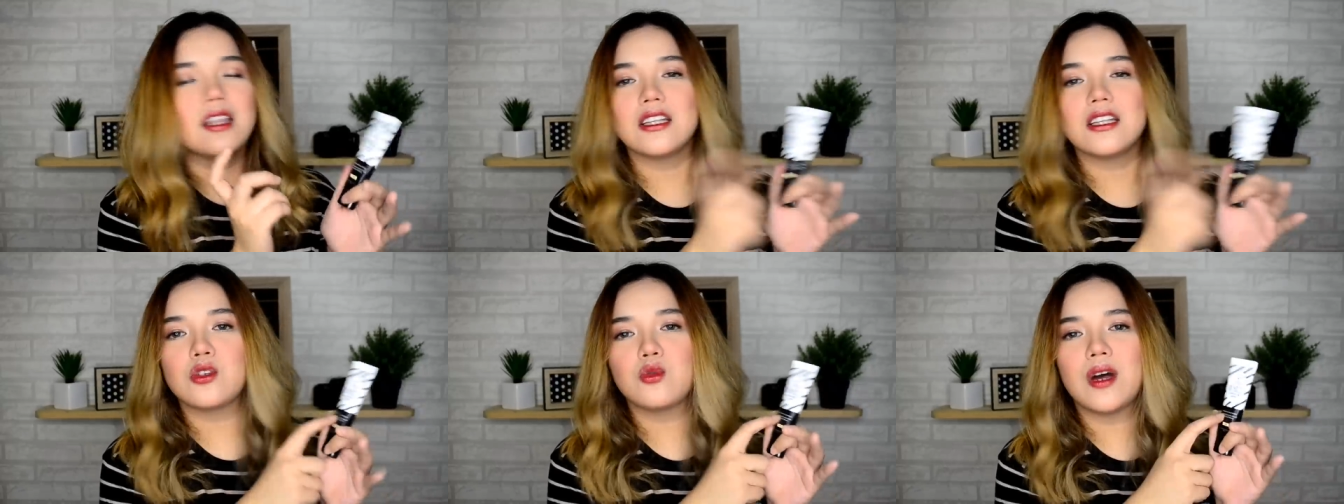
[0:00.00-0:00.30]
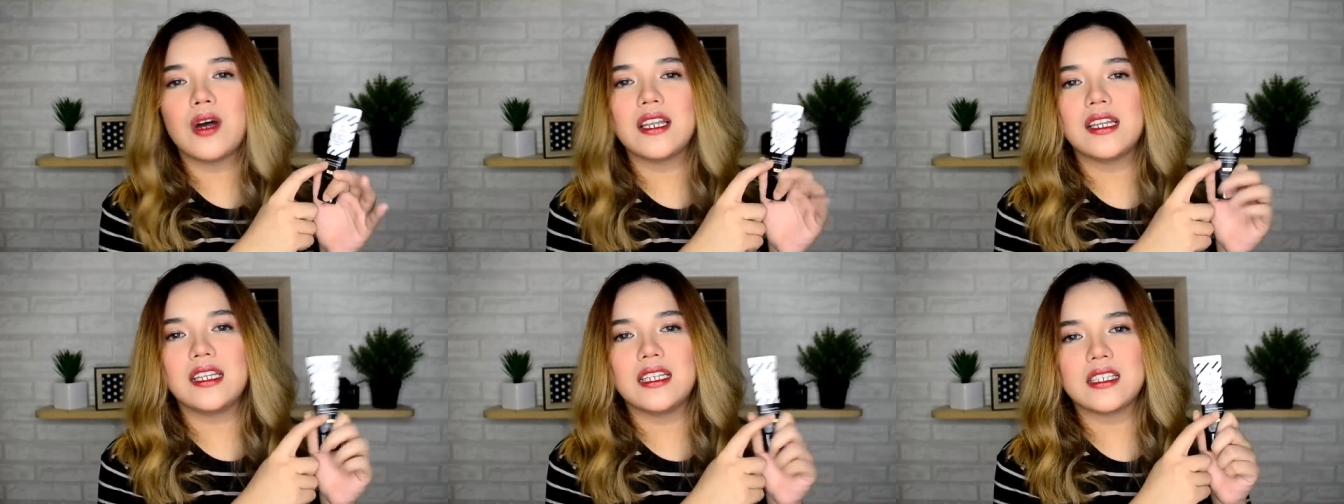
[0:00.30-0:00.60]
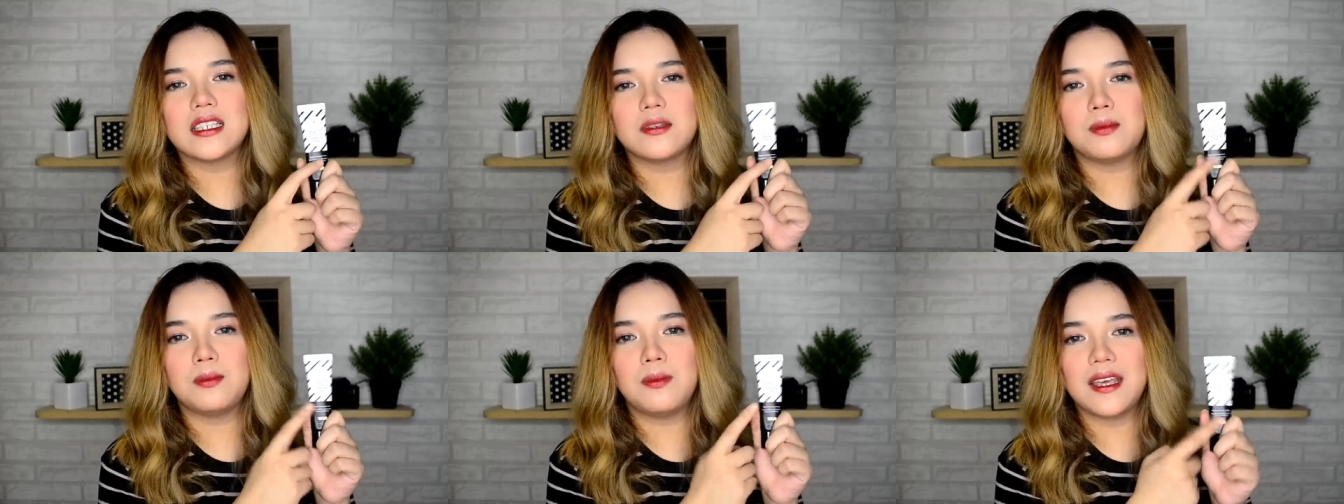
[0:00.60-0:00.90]
this one
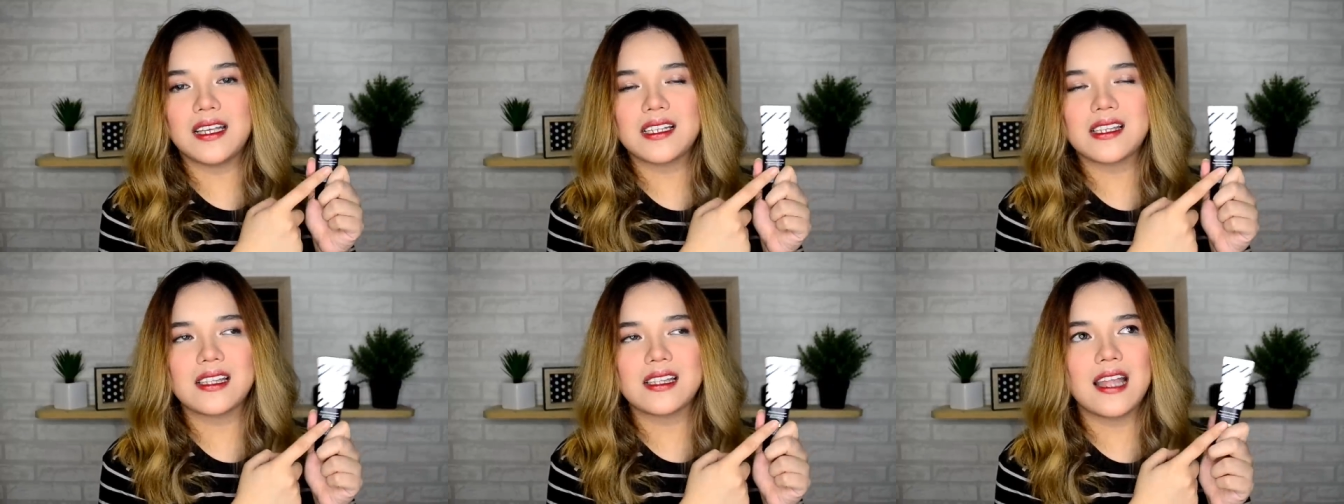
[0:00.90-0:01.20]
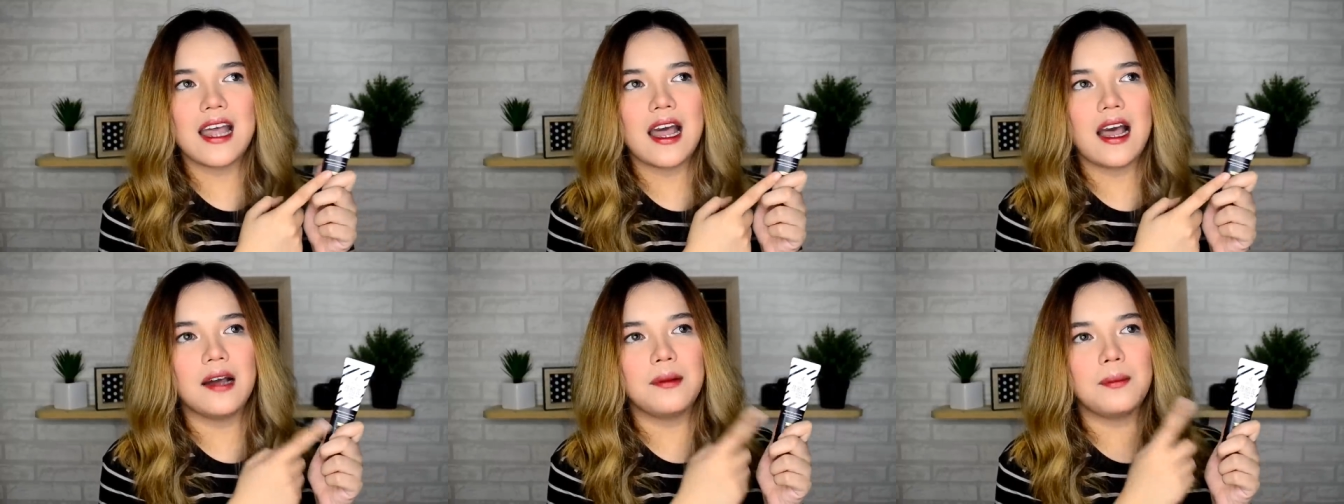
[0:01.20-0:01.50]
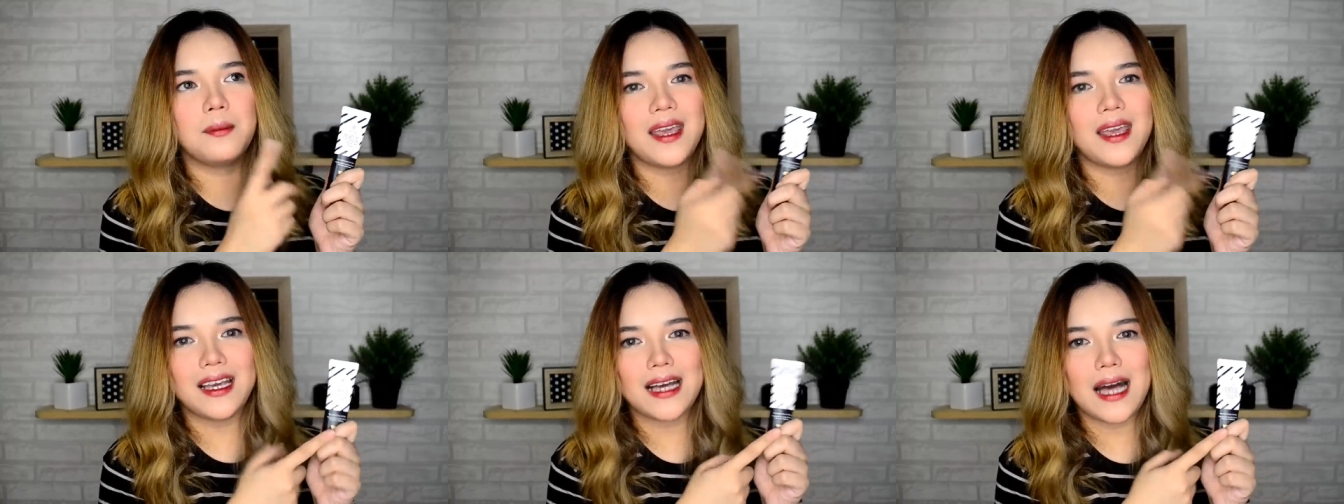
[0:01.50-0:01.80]
is mix
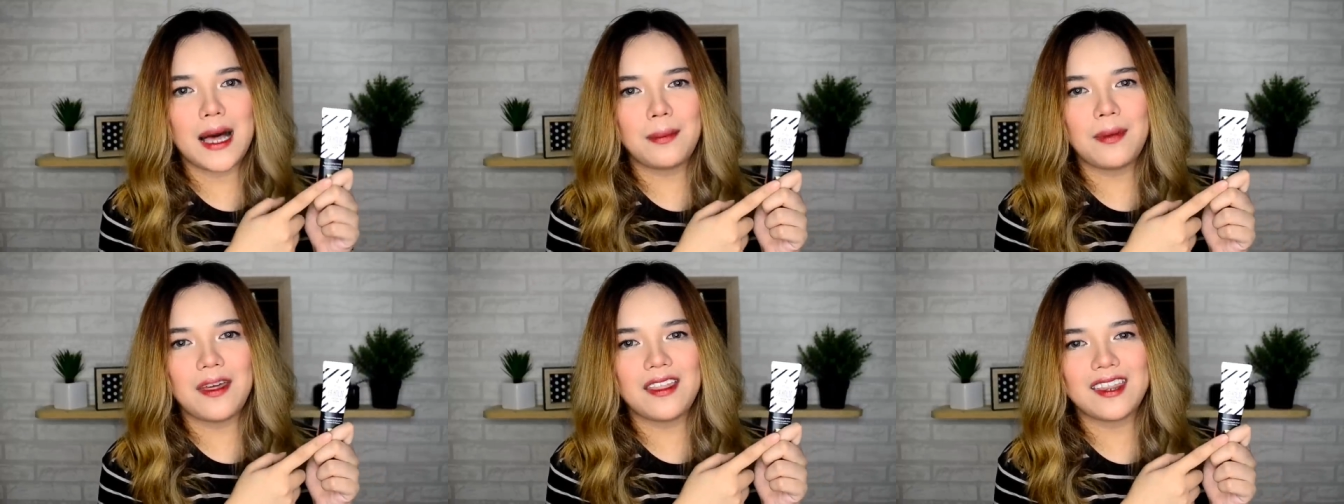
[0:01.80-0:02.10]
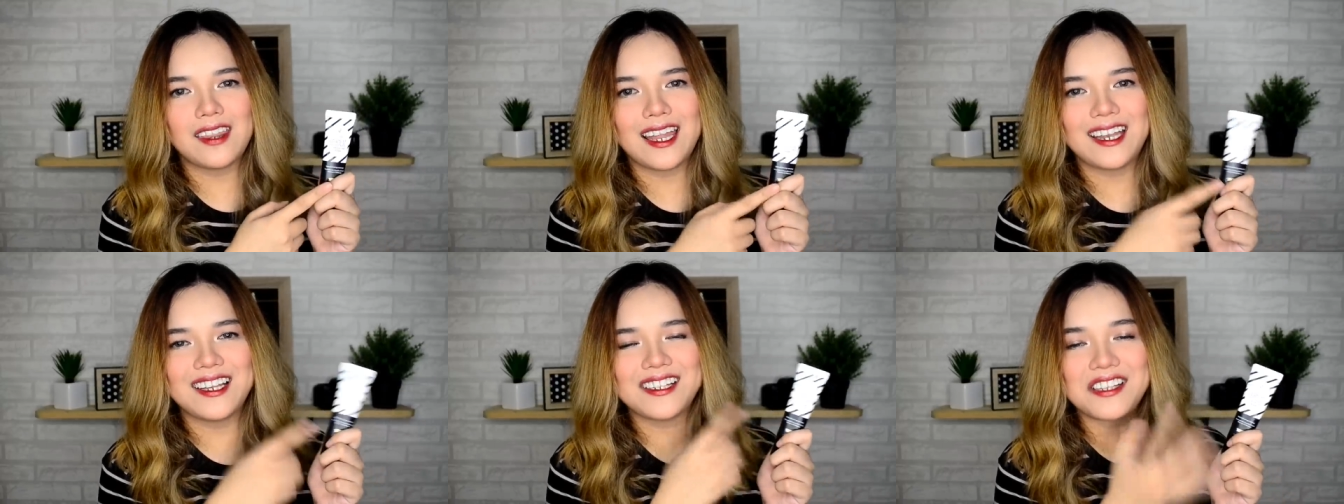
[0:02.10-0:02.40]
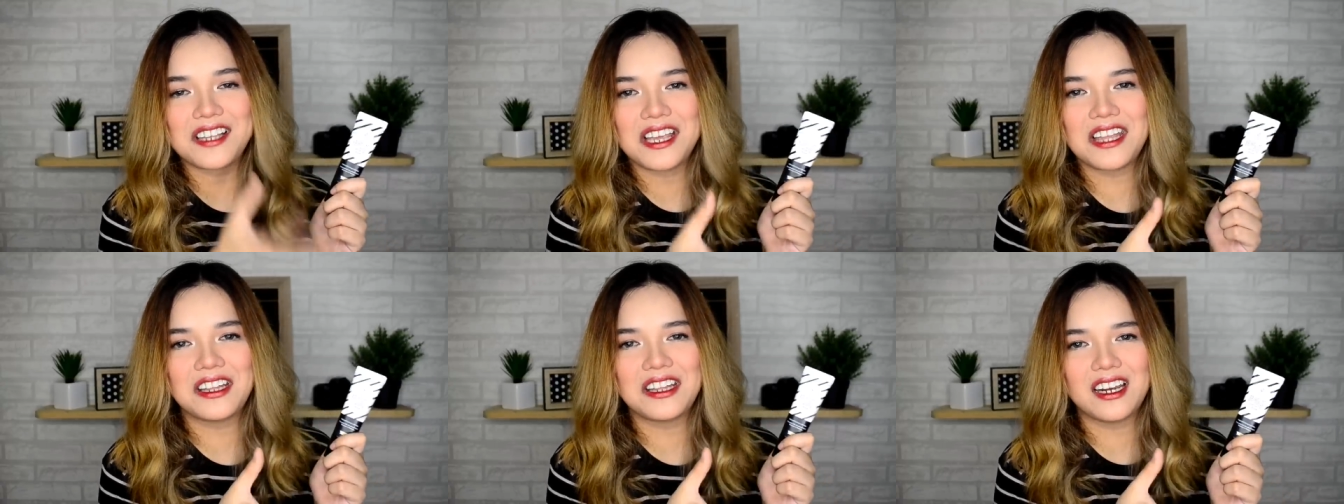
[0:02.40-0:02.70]
ng makeup and then
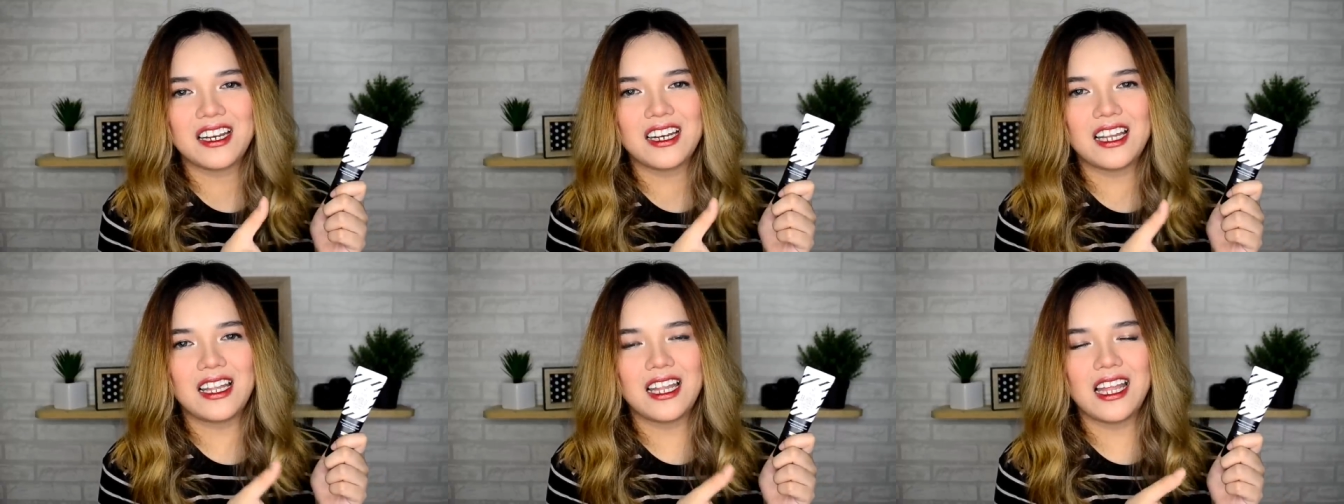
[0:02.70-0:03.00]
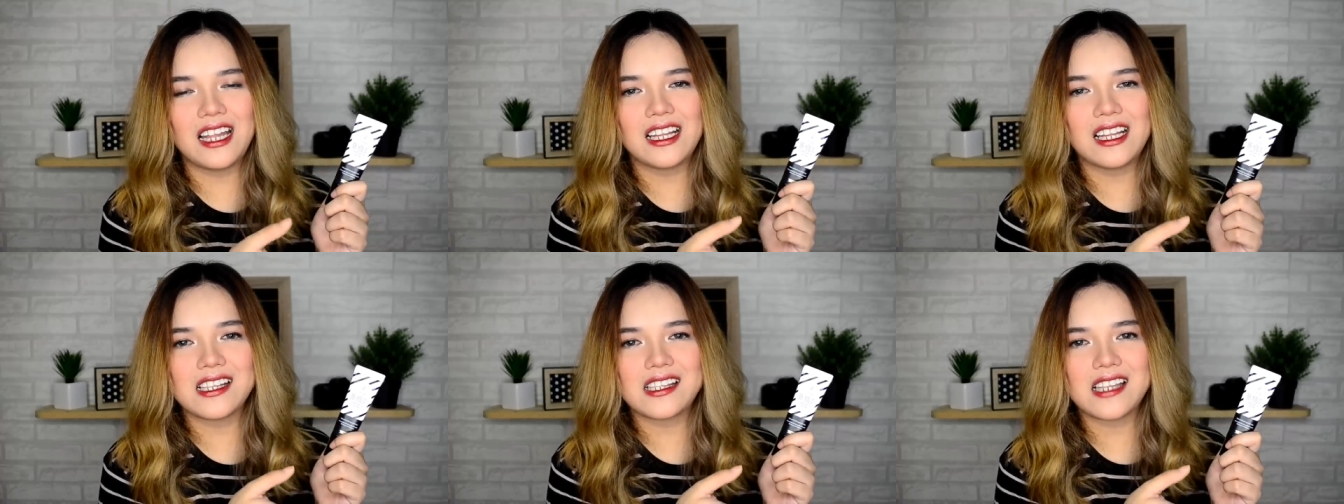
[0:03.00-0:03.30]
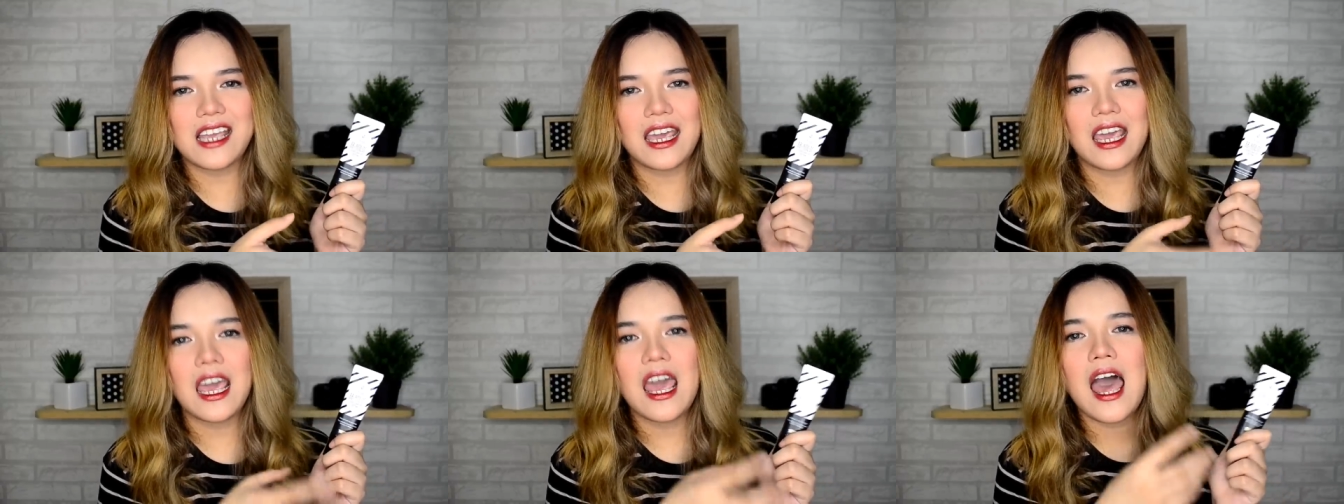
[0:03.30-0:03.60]
skincare na din
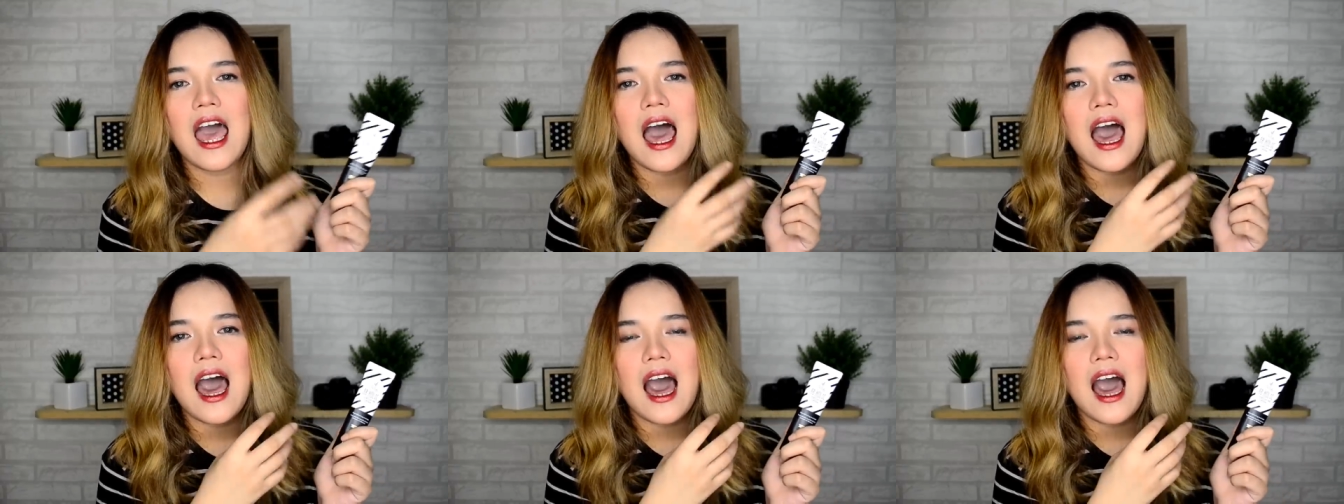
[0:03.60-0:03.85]
kasi